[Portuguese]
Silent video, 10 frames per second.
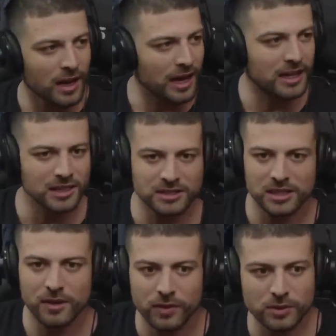a
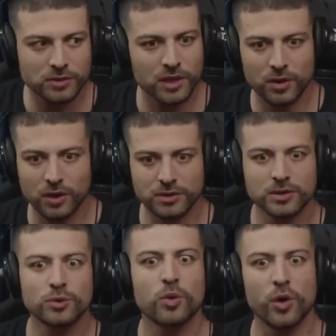aquecer, a fazer no corredor.
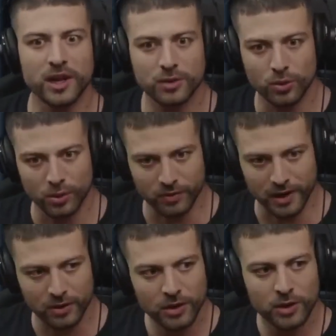Negócios, no corredor, velho.